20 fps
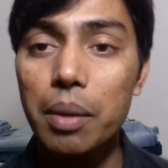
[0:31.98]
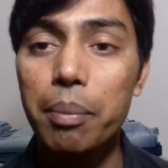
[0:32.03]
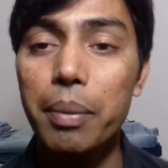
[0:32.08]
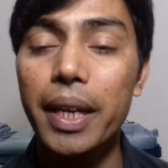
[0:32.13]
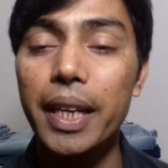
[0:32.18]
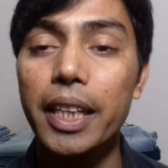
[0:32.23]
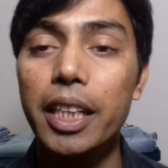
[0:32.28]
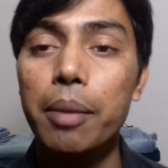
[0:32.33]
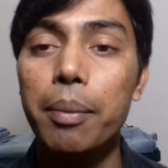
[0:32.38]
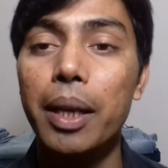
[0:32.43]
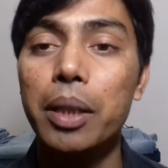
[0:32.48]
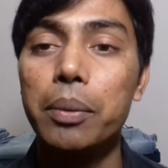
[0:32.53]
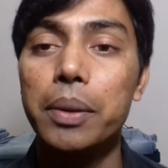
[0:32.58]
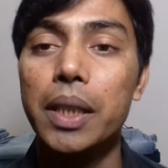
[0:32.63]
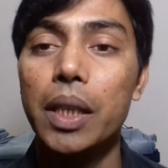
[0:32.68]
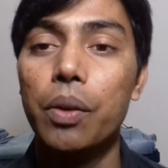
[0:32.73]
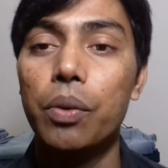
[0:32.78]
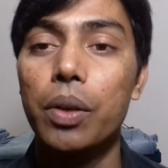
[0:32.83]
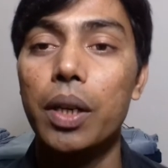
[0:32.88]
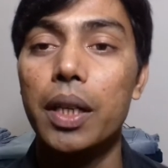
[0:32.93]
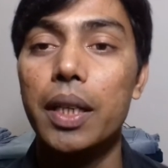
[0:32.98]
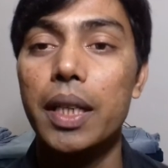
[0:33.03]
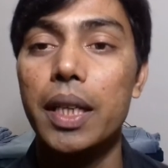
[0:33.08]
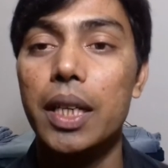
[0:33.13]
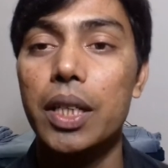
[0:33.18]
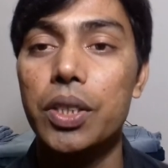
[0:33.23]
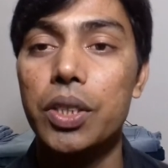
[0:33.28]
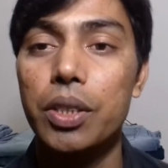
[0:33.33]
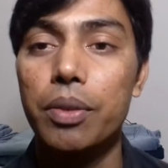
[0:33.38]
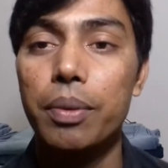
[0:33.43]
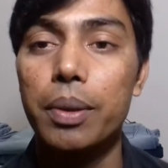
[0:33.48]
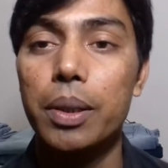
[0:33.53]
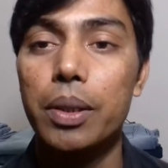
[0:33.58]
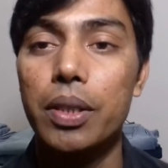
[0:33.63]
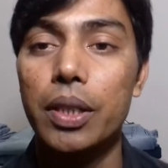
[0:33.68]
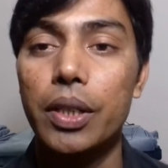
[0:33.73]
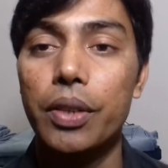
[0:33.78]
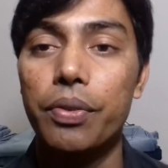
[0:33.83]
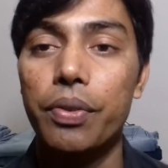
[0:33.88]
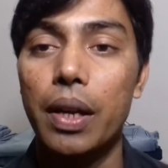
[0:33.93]
मैं एक ही बात बताऊँगा कि कस्टमर
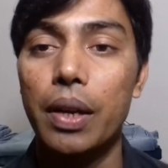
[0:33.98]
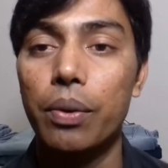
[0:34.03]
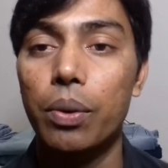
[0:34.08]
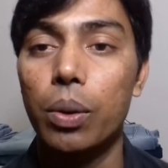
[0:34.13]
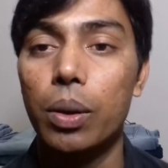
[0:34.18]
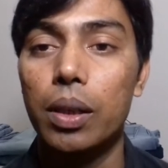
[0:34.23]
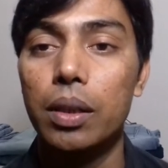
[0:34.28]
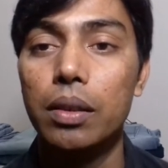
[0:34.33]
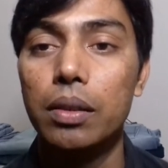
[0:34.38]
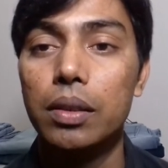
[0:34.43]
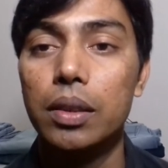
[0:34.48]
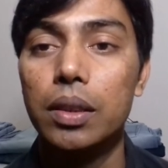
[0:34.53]
सेटिस्फाई होगा